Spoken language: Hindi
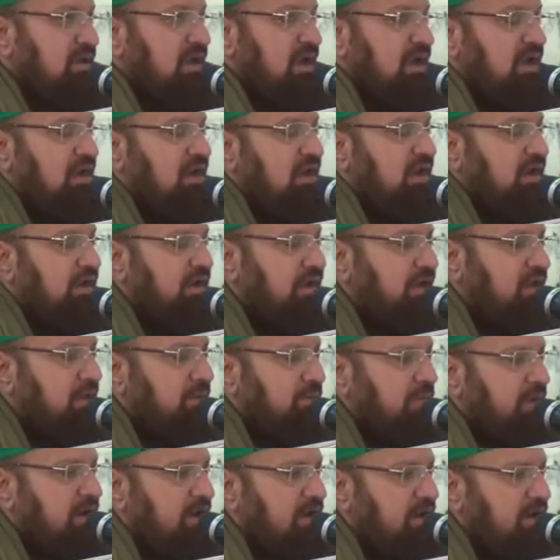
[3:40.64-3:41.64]
अल्लाह ने
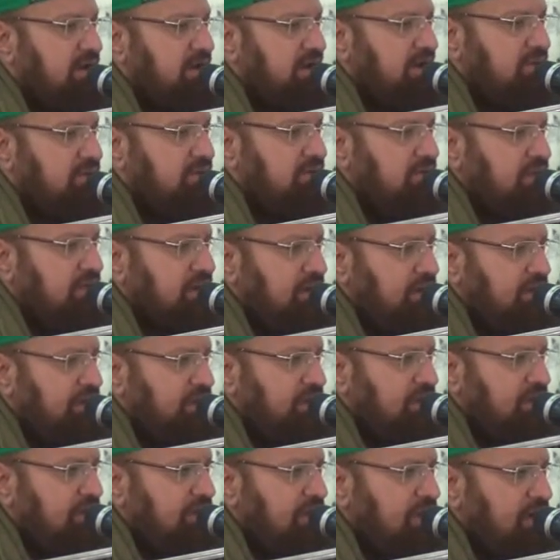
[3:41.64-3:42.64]
नमाज
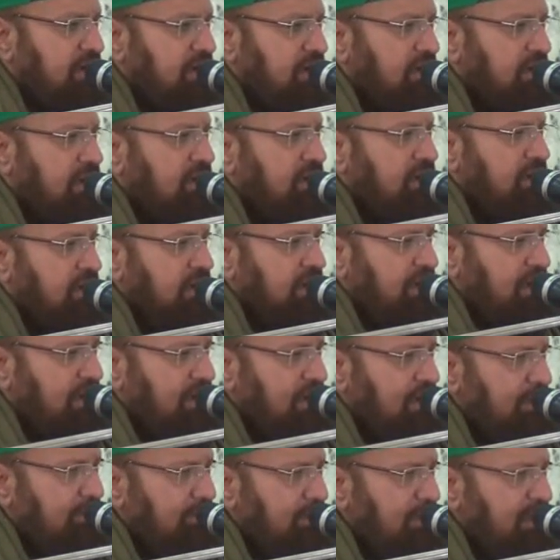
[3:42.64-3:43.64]
अकीदा
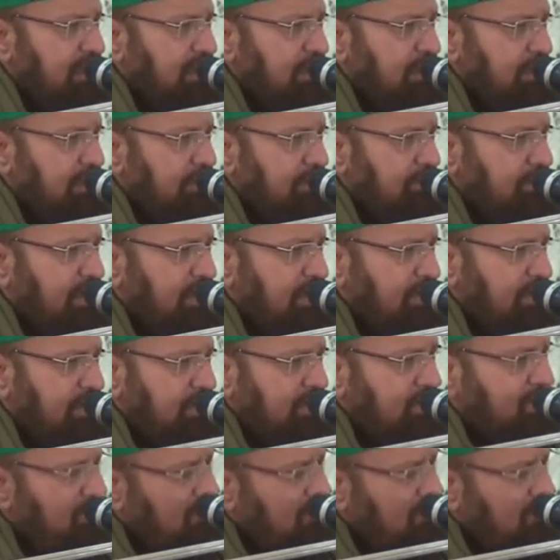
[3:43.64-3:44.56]
कलेमा इबादत